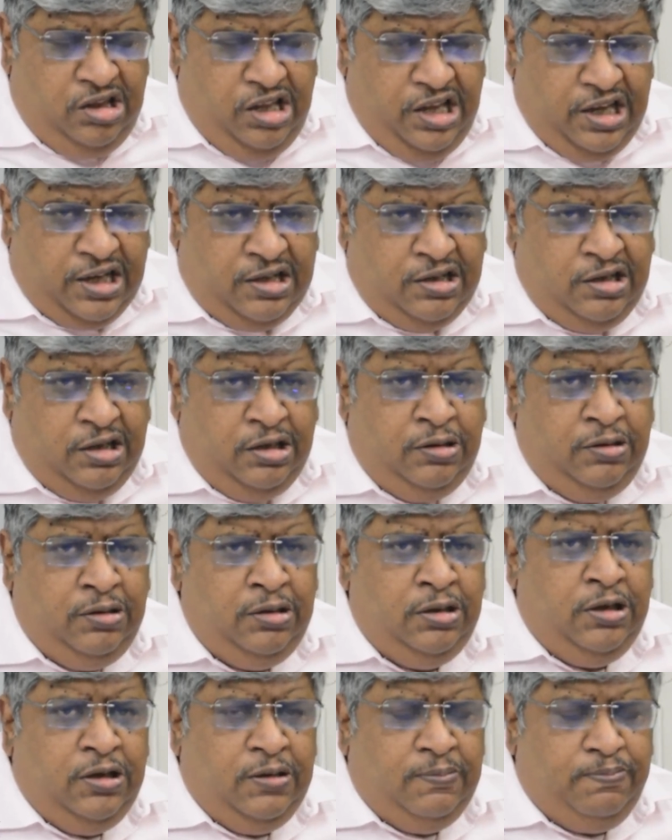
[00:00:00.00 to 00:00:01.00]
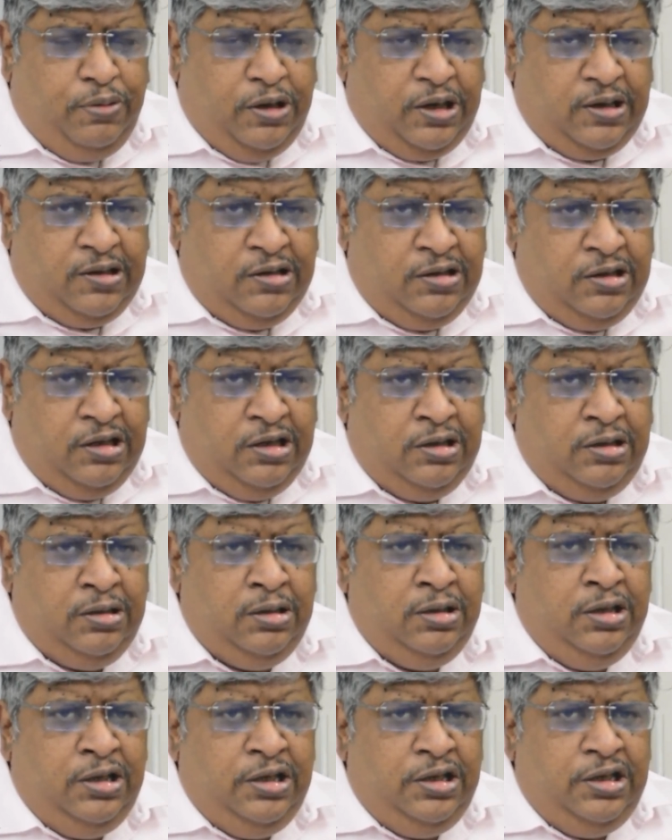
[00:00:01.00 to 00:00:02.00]
देखकर परख कर
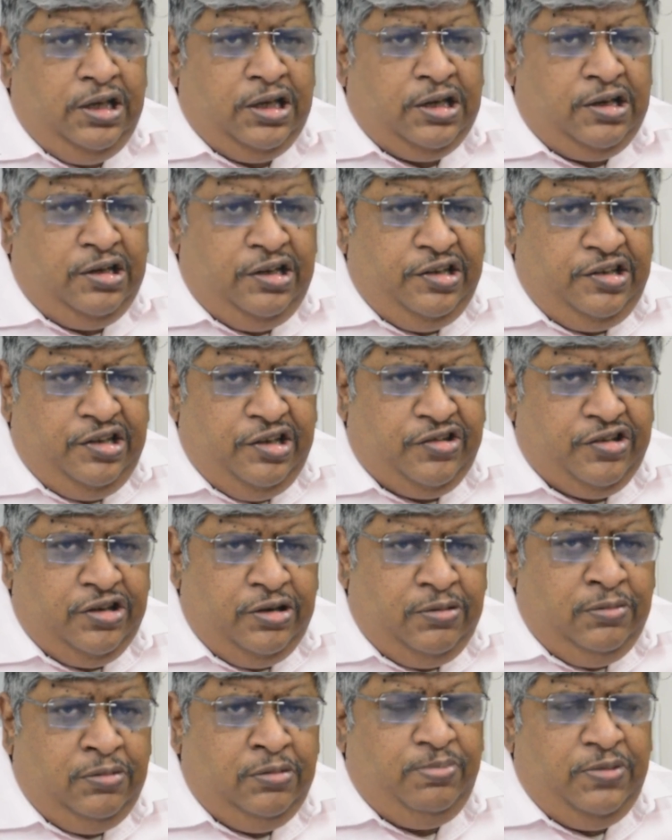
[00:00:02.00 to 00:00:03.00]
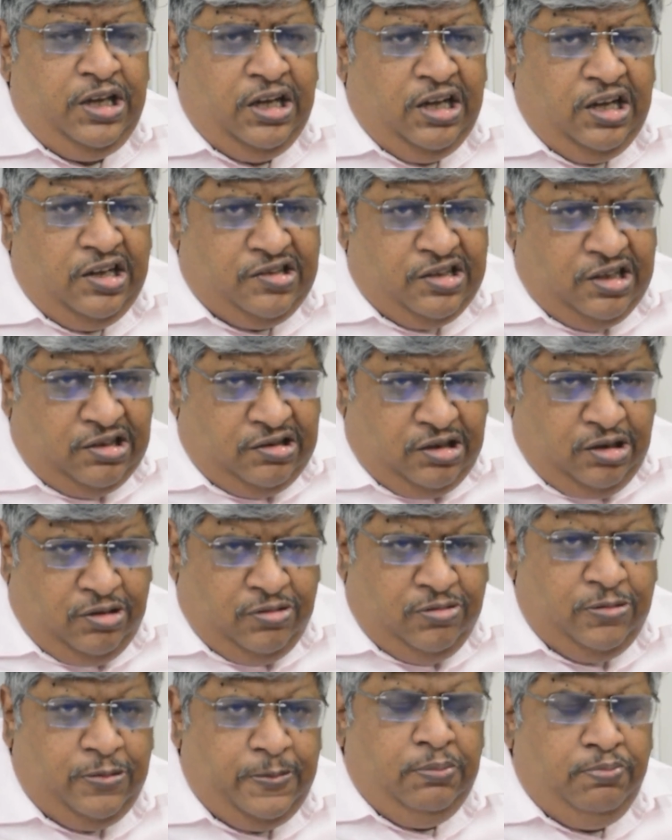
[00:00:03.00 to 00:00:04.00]
एक डिसीशन में आ सकते
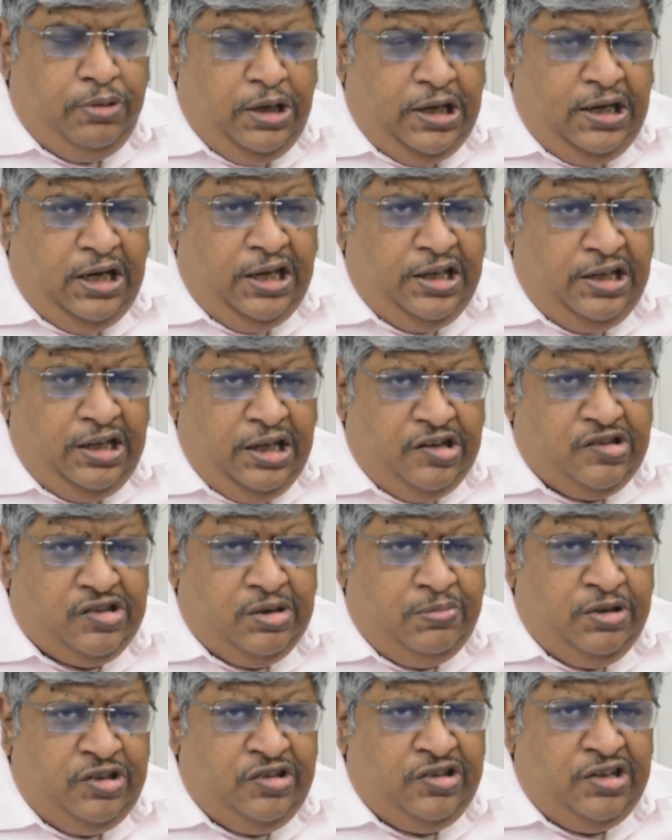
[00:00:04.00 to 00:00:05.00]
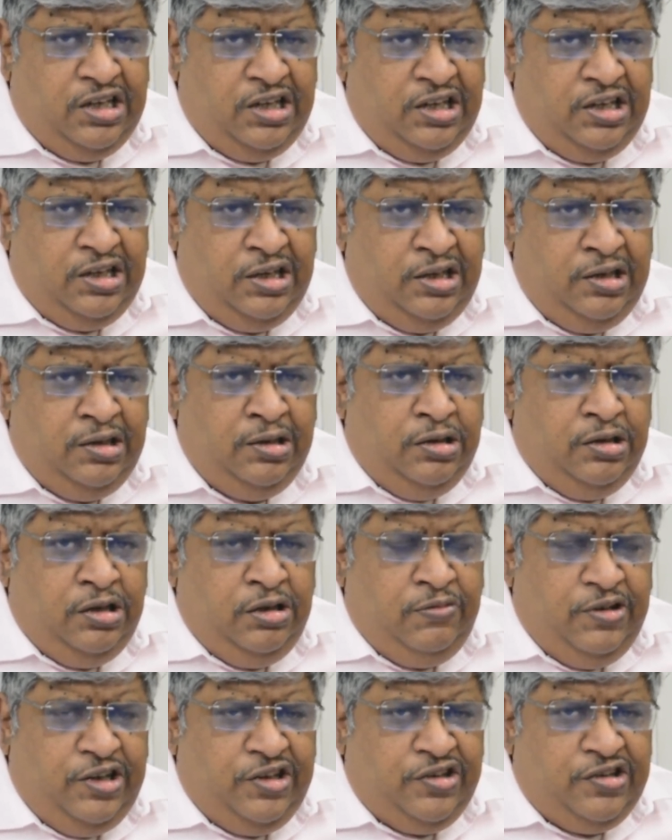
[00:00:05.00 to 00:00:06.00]
हो पहला ये समझना है
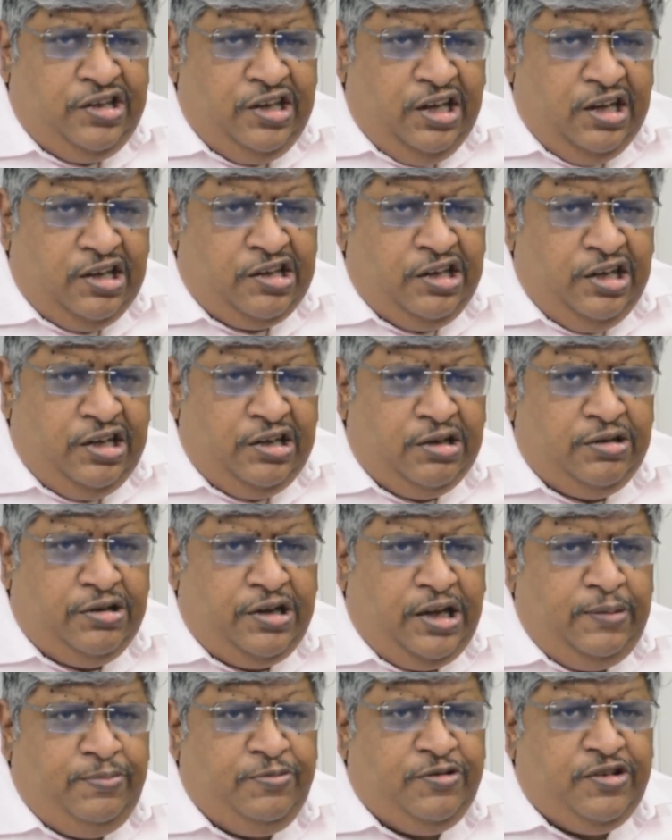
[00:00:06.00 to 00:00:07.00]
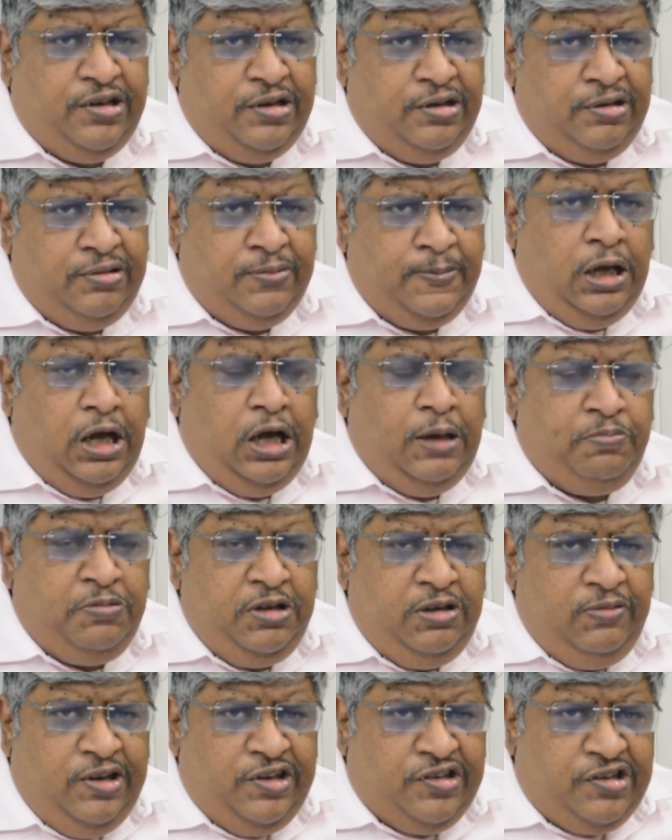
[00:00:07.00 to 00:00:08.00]
निवेश क्या क्या टाइप्स हैं आप
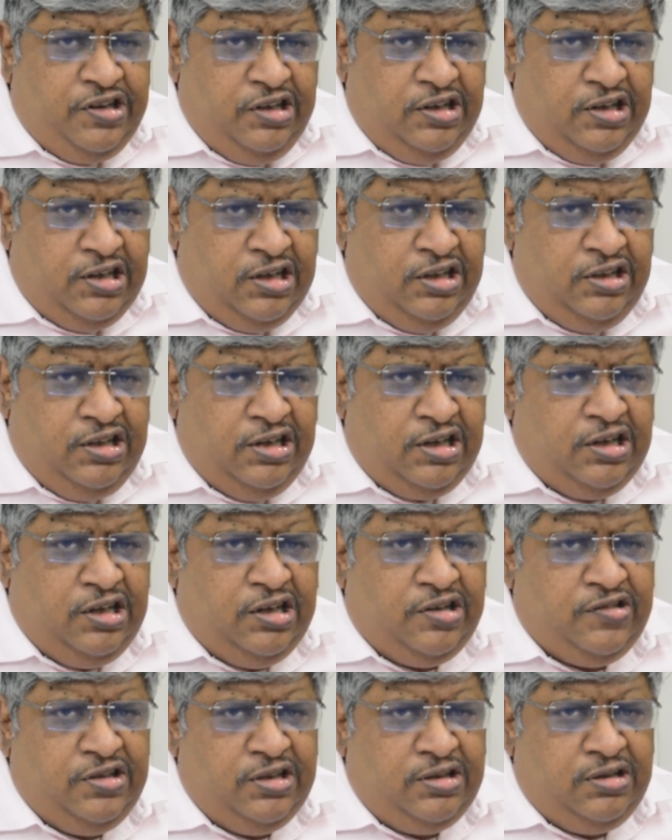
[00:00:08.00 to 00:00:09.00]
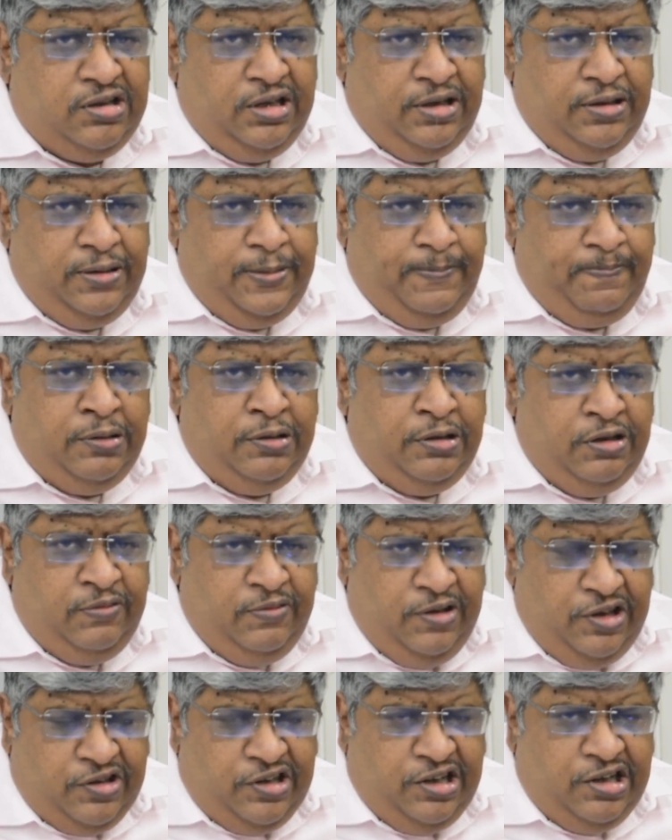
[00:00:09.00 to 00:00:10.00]
निवेश किधर किधर कर सकते हैं
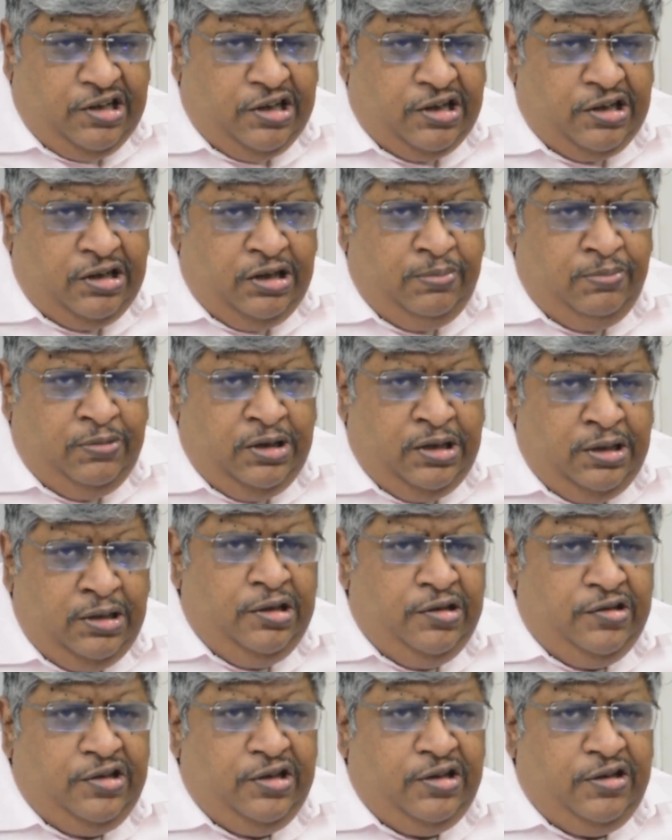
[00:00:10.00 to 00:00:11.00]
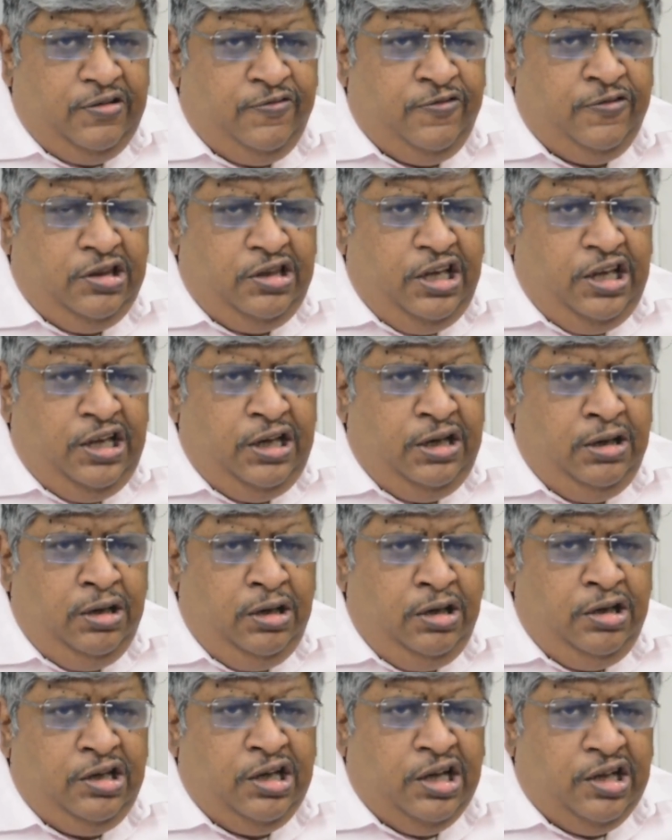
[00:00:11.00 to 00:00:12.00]
निवेश ही करने में सिर्फ तीन
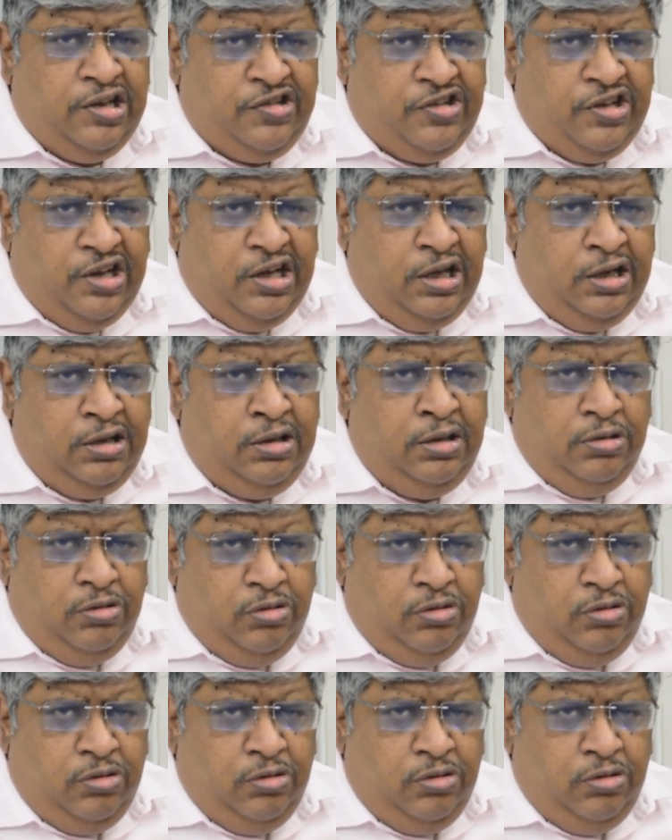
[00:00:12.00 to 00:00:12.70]
या चार